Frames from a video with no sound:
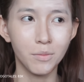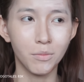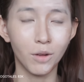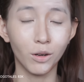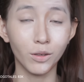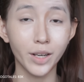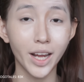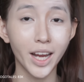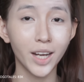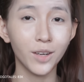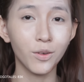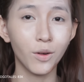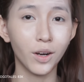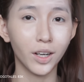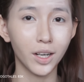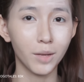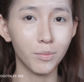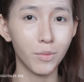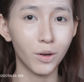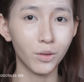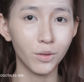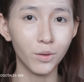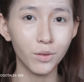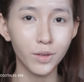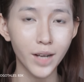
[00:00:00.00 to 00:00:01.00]
màu đen hoặc
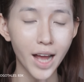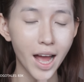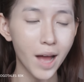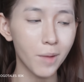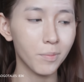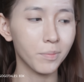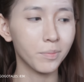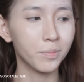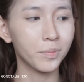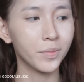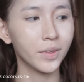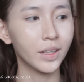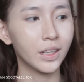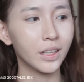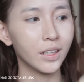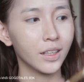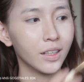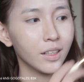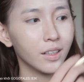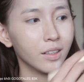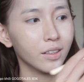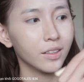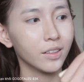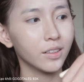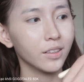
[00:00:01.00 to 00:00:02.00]
là màu nâu cam
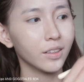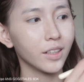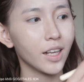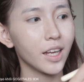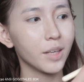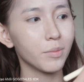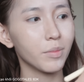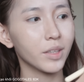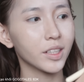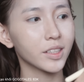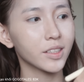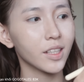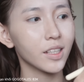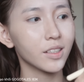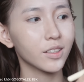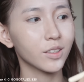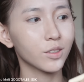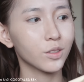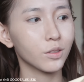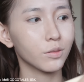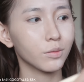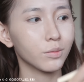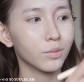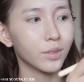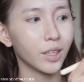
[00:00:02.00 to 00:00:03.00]
Như đây mình sẽ
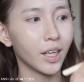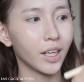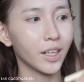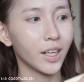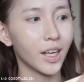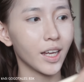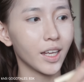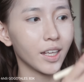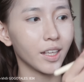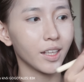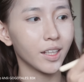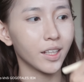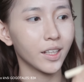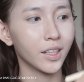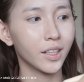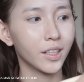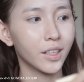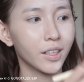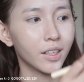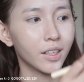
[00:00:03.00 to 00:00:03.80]
sử dụng cái này